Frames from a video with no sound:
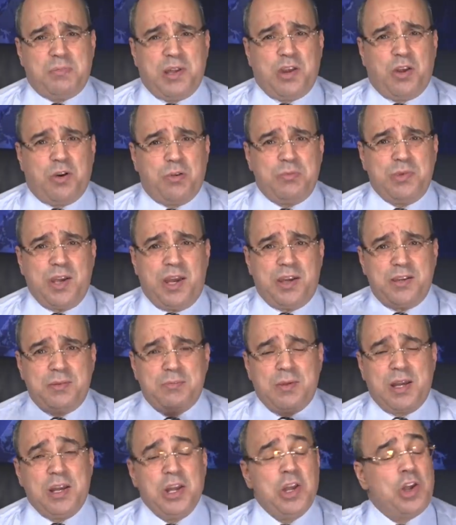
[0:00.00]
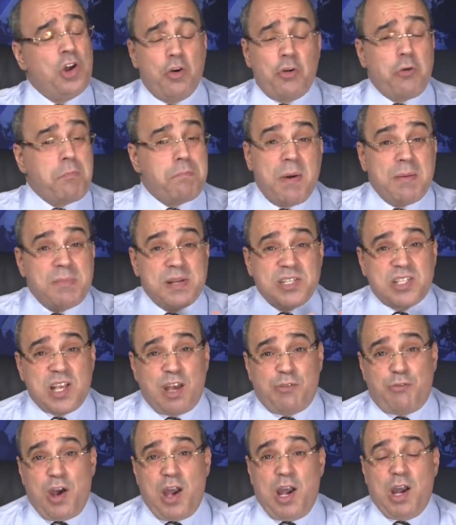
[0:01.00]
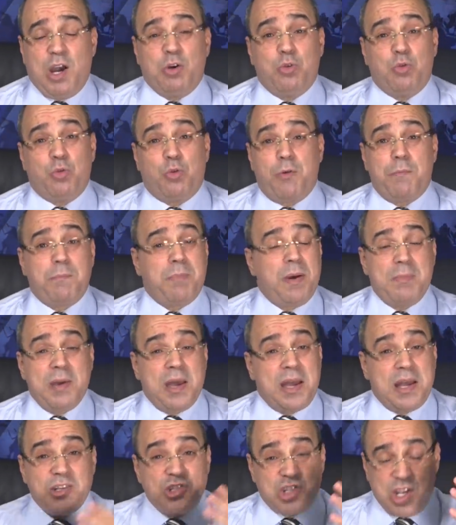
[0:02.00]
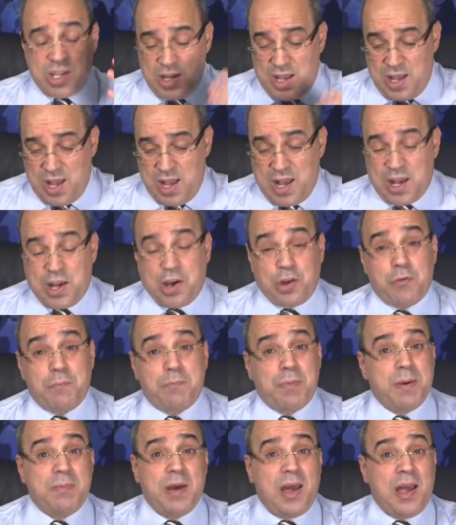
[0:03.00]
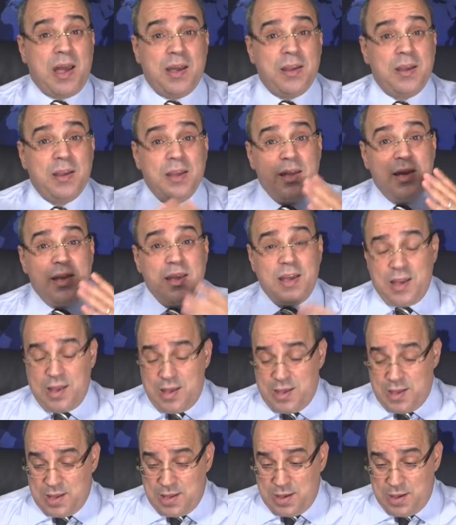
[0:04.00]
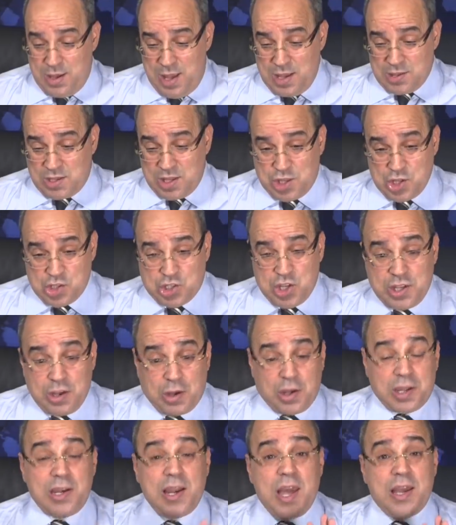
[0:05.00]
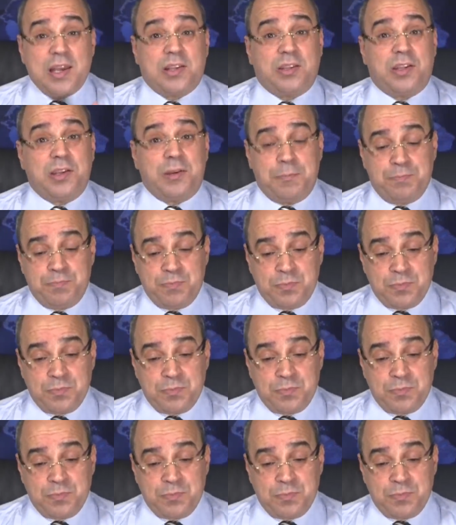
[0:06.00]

منهم يعني ما ربما صافحه ربما شيء اخر ربما آه، حدث شيء اخر لا يدري